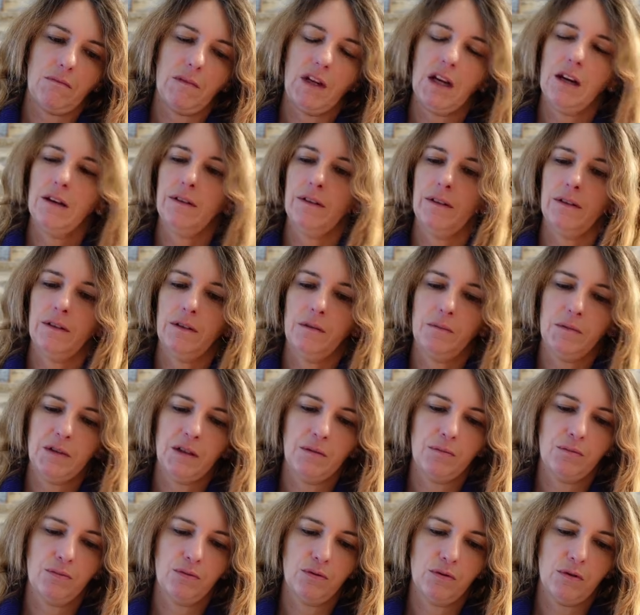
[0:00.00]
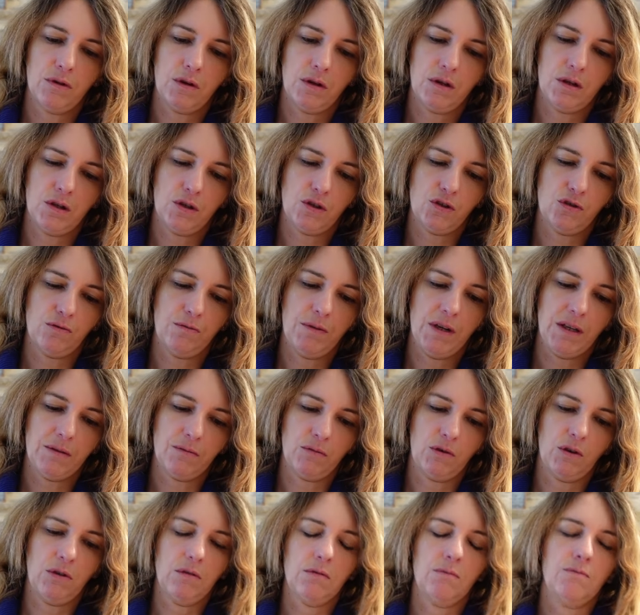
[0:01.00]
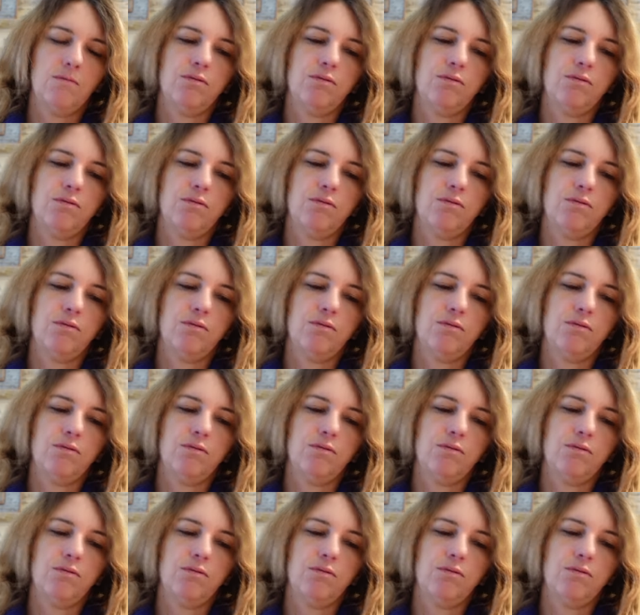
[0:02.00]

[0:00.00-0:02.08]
Ah, ça, c'est peut-être pour. Euh, je suis bête, moi.